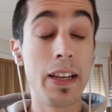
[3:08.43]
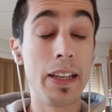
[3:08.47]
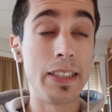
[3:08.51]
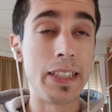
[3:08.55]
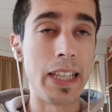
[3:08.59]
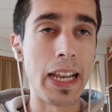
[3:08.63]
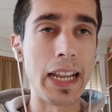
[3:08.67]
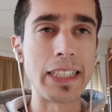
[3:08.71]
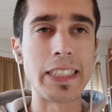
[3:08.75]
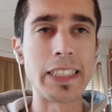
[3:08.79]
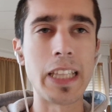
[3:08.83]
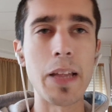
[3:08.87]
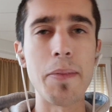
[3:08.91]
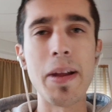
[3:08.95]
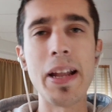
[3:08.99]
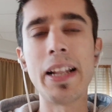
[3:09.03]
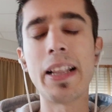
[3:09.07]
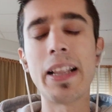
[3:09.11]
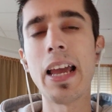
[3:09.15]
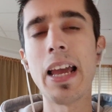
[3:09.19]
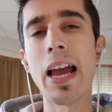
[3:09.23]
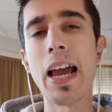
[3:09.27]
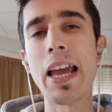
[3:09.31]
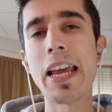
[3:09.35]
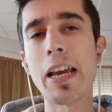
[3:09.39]

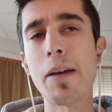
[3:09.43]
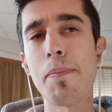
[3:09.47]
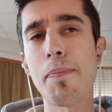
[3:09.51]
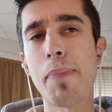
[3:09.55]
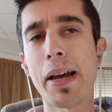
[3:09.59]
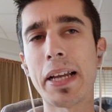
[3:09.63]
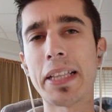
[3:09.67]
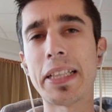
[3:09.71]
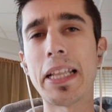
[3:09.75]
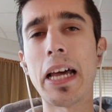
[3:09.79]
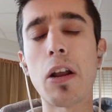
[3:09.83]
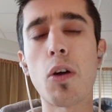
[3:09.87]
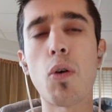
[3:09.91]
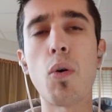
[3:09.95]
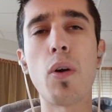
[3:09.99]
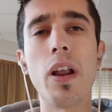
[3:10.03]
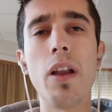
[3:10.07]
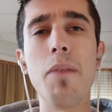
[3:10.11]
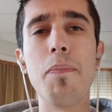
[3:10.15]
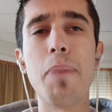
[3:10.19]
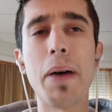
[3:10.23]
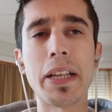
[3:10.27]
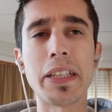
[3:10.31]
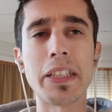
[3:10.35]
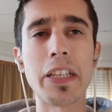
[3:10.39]
Tristemente hay que pactar con
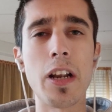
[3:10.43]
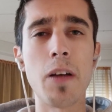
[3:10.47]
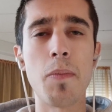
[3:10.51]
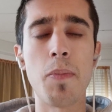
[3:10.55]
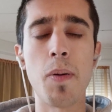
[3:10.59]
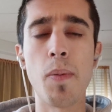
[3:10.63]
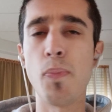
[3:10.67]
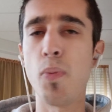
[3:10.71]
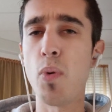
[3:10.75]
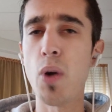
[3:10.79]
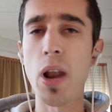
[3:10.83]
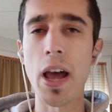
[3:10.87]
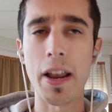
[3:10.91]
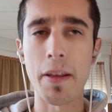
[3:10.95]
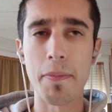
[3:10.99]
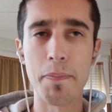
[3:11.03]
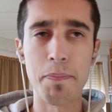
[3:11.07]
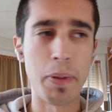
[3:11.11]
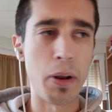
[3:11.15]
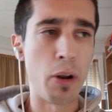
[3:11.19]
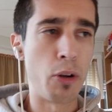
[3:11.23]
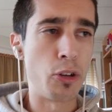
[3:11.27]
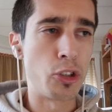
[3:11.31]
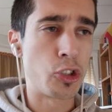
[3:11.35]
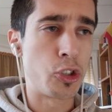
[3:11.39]
el Partido Popular,
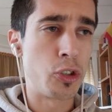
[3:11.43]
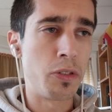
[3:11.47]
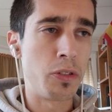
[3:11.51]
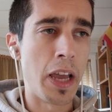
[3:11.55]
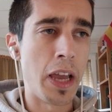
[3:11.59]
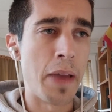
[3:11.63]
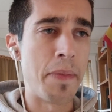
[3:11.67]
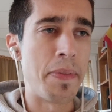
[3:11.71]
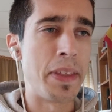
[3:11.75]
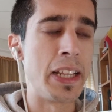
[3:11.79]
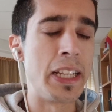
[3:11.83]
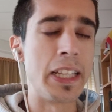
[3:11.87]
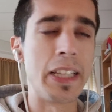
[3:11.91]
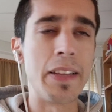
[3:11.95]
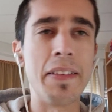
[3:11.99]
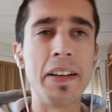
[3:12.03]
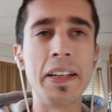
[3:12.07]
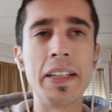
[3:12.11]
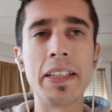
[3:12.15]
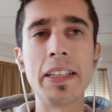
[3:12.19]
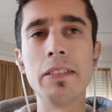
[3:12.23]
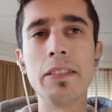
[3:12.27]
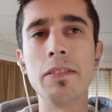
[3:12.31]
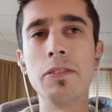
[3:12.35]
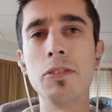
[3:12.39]
pero eso
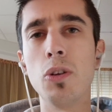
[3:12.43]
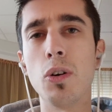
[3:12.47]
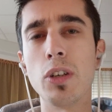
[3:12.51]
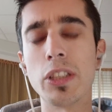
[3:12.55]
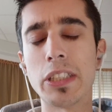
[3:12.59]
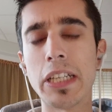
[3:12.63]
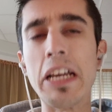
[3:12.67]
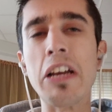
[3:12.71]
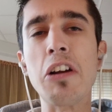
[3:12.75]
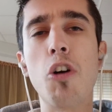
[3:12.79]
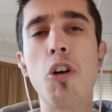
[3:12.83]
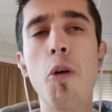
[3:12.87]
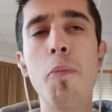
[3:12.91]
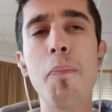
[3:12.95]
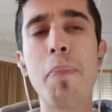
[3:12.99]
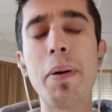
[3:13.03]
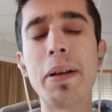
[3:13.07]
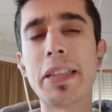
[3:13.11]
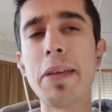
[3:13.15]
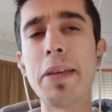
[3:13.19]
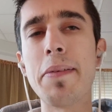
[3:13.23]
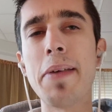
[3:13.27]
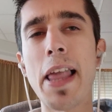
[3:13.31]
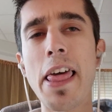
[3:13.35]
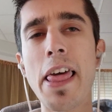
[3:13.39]
evidentemente no es
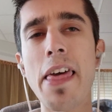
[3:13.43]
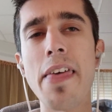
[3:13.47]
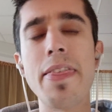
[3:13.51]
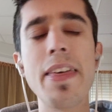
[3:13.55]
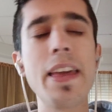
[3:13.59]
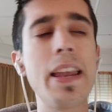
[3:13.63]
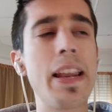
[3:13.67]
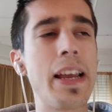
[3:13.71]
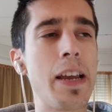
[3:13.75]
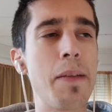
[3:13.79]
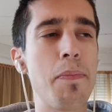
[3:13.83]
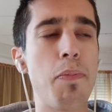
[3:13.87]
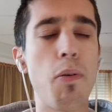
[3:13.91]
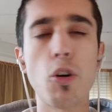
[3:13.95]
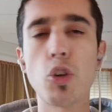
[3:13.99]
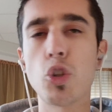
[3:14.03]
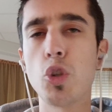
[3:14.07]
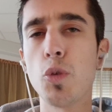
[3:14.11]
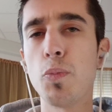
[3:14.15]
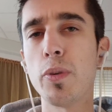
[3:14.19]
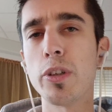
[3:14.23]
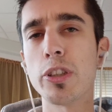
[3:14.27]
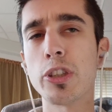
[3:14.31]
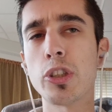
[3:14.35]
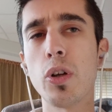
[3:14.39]
incompatible a decir que, por
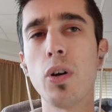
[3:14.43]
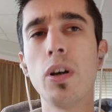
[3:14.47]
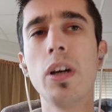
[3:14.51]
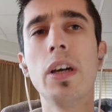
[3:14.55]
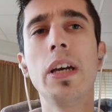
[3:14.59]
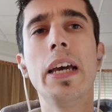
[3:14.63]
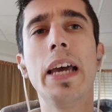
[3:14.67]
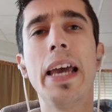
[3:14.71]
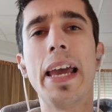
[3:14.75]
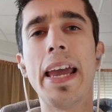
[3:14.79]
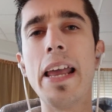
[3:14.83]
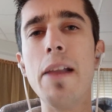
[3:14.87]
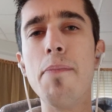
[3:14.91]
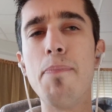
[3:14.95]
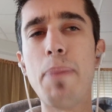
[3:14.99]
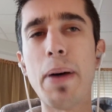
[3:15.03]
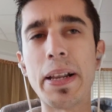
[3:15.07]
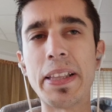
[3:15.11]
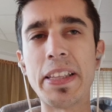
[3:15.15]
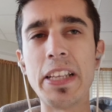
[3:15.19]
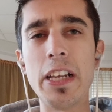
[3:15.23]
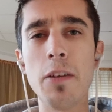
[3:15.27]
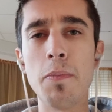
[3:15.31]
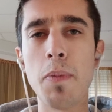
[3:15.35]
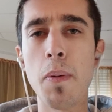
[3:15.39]
supuesto, el
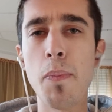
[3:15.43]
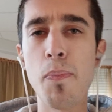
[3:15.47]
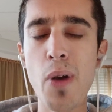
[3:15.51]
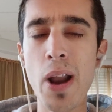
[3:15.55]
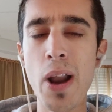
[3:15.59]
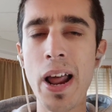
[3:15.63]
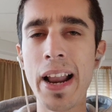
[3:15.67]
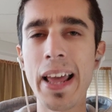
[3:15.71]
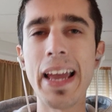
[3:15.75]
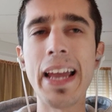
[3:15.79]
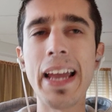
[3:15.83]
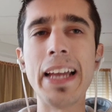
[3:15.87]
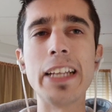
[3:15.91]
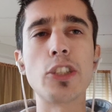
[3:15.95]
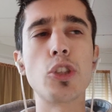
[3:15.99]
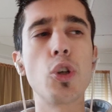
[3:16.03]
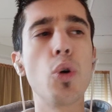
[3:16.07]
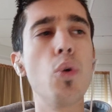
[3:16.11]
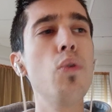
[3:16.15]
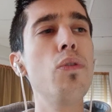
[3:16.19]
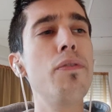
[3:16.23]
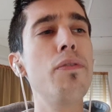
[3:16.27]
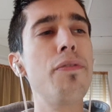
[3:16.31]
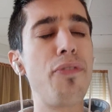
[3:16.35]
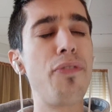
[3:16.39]
Partido Popular es
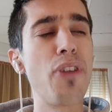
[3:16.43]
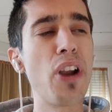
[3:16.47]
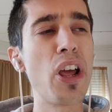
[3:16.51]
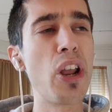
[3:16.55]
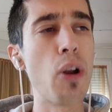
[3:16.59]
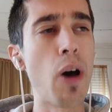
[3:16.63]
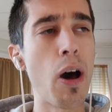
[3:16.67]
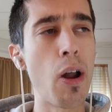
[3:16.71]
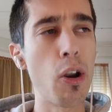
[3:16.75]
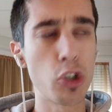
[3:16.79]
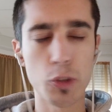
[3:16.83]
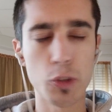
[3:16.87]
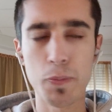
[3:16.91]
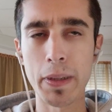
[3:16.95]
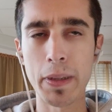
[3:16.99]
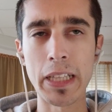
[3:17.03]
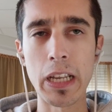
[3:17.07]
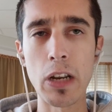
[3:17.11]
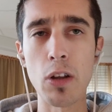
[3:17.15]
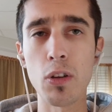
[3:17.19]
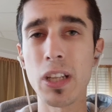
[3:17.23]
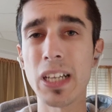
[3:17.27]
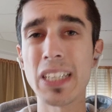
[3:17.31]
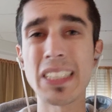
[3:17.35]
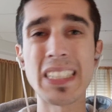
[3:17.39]
un freno a los
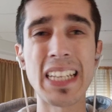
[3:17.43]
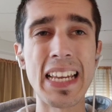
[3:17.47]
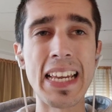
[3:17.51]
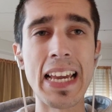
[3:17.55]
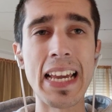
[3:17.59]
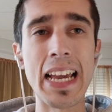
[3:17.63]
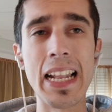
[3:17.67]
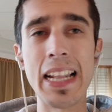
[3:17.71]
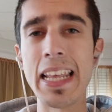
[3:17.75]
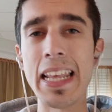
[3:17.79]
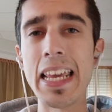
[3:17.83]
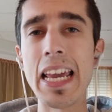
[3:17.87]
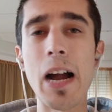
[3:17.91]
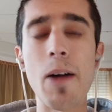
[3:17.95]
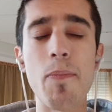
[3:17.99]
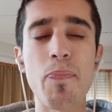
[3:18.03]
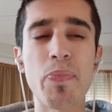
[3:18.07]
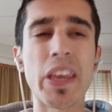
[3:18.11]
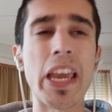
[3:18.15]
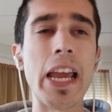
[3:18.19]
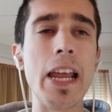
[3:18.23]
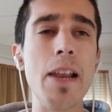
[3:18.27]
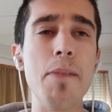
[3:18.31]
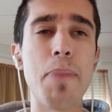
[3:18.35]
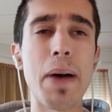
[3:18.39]
patriotas y el día
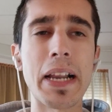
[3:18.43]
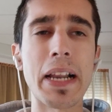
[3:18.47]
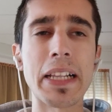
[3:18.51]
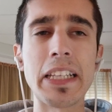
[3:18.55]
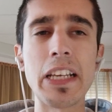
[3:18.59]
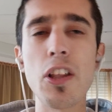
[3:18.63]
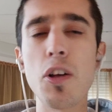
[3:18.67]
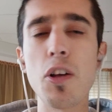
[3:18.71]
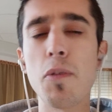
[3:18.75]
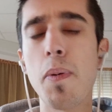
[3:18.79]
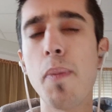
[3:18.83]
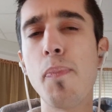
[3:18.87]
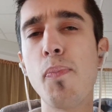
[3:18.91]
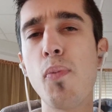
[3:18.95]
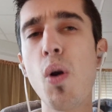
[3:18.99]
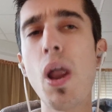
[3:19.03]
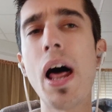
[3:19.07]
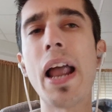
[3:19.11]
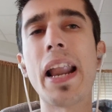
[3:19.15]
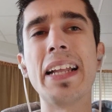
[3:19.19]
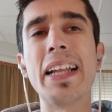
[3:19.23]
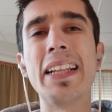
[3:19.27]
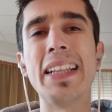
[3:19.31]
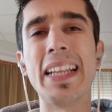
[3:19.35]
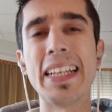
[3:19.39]
que el Partido
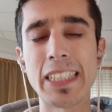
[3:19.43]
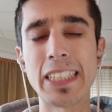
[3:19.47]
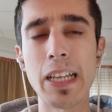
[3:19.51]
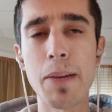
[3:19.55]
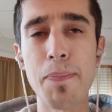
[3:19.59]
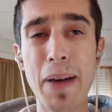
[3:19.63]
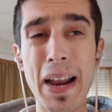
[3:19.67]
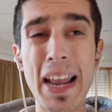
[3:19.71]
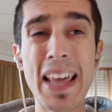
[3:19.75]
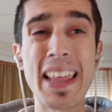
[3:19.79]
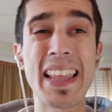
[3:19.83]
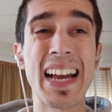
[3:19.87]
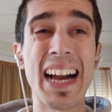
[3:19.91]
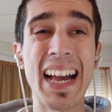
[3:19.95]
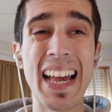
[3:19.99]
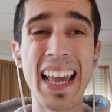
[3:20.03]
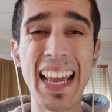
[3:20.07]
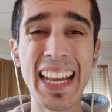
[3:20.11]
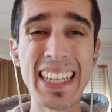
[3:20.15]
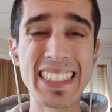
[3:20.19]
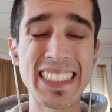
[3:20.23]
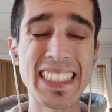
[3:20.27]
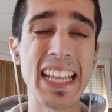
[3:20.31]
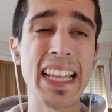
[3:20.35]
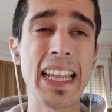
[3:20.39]
Popular desaparezca,
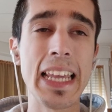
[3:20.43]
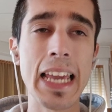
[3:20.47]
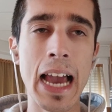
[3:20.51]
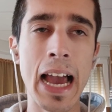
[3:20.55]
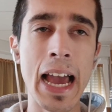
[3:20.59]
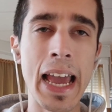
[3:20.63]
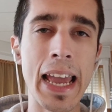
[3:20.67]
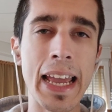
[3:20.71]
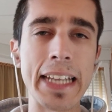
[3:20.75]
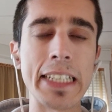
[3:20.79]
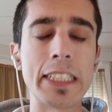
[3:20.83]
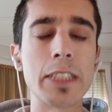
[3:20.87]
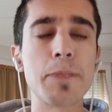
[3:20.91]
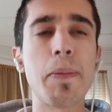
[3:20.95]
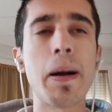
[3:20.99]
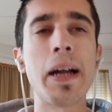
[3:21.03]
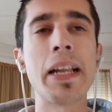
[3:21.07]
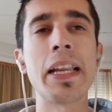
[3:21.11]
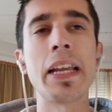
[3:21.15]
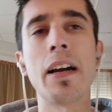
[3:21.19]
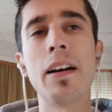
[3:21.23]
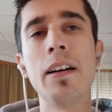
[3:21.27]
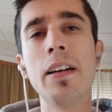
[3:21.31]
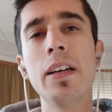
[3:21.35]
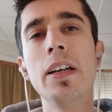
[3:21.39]
ese día
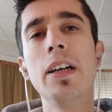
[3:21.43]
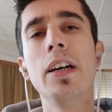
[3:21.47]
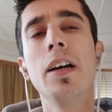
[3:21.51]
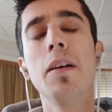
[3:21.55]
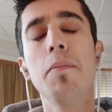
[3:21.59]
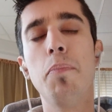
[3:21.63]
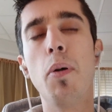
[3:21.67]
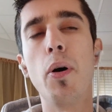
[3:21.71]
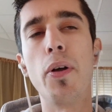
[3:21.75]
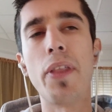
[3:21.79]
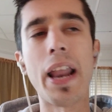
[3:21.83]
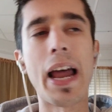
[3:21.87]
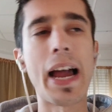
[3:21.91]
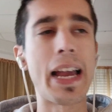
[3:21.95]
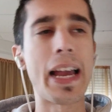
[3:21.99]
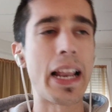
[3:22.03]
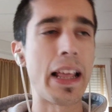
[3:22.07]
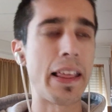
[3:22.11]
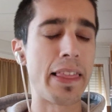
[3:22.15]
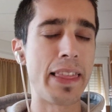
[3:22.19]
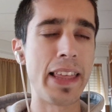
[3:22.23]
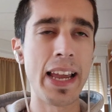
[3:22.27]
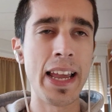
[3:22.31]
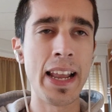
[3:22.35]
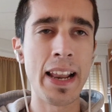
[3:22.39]
España podrá
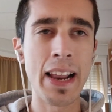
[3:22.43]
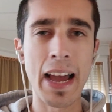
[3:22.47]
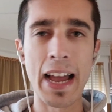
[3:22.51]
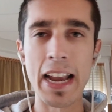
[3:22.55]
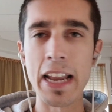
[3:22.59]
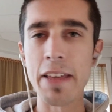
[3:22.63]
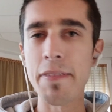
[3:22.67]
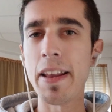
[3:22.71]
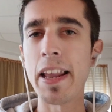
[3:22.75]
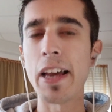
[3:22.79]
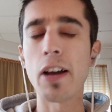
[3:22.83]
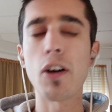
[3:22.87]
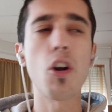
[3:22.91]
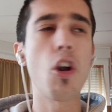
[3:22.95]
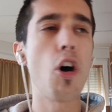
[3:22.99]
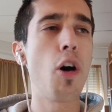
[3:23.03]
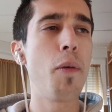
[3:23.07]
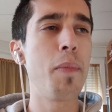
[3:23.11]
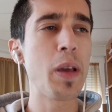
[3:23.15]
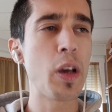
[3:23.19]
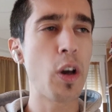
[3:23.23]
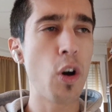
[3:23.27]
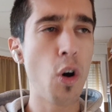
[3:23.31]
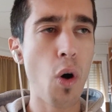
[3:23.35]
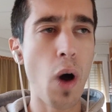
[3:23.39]
crecer a nivel
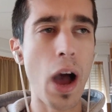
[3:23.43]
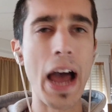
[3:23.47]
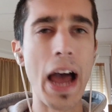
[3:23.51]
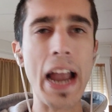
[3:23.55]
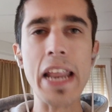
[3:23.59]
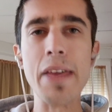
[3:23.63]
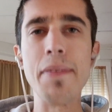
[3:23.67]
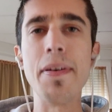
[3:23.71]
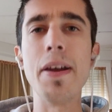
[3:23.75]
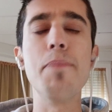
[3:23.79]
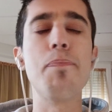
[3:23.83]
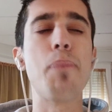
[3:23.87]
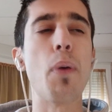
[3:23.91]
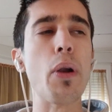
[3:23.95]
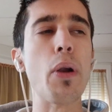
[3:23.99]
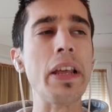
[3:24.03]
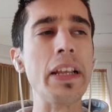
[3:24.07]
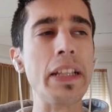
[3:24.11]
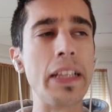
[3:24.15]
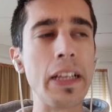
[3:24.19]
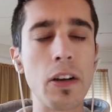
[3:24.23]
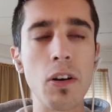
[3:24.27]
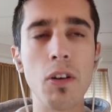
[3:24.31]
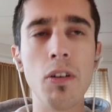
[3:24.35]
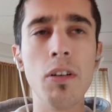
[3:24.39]
económico, a nivel
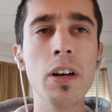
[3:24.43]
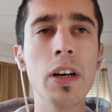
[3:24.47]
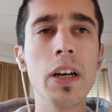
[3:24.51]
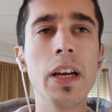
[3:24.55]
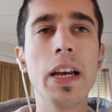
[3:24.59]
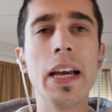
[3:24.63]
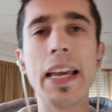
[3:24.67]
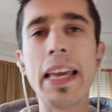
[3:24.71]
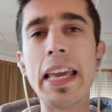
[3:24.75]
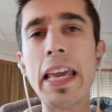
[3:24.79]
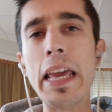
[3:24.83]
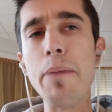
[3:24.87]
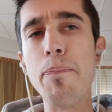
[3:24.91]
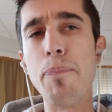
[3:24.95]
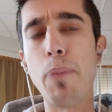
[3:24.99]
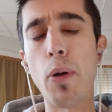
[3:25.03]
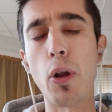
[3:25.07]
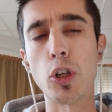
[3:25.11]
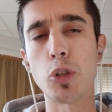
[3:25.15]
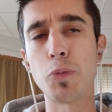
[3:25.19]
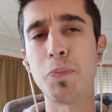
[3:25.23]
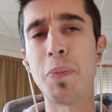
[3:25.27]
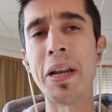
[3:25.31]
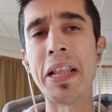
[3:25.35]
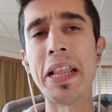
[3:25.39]
político y
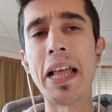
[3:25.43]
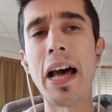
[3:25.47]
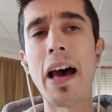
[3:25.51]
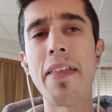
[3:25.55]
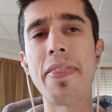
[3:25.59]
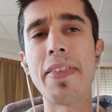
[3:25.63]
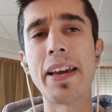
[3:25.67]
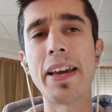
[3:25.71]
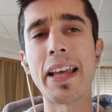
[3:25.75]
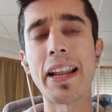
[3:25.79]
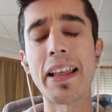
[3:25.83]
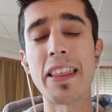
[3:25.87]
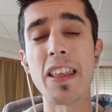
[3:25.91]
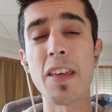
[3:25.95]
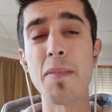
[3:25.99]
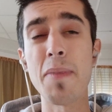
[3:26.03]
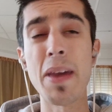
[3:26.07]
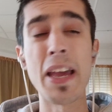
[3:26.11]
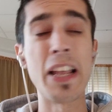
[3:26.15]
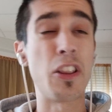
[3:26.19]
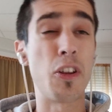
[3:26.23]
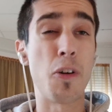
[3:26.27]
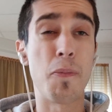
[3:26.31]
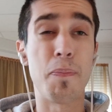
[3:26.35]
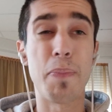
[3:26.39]
prosperidad y
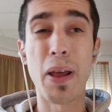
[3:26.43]
crecimiento.